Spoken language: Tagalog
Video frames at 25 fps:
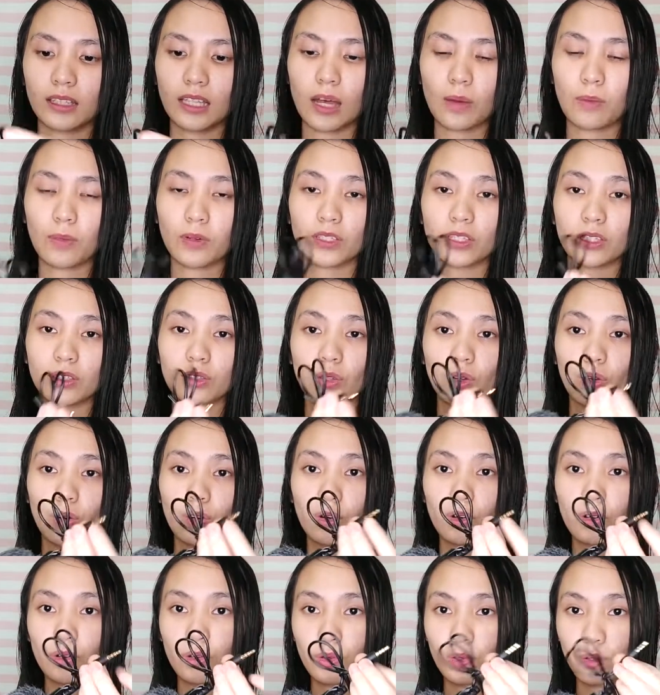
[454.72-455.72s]
Tapos ito,
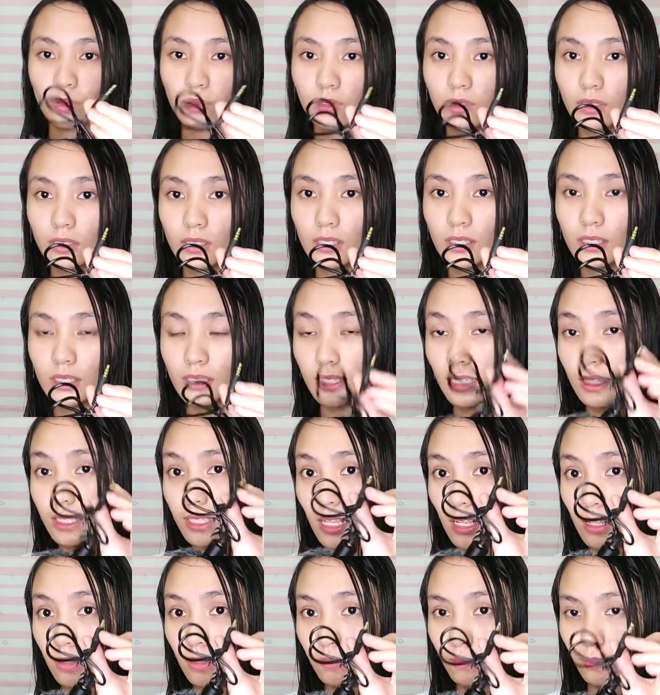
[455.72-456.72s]
sa
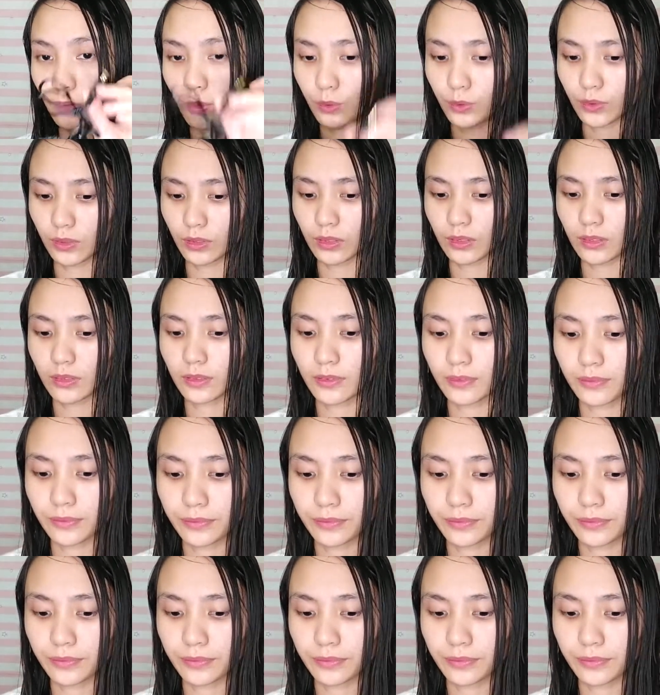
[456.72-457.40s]
cellphone.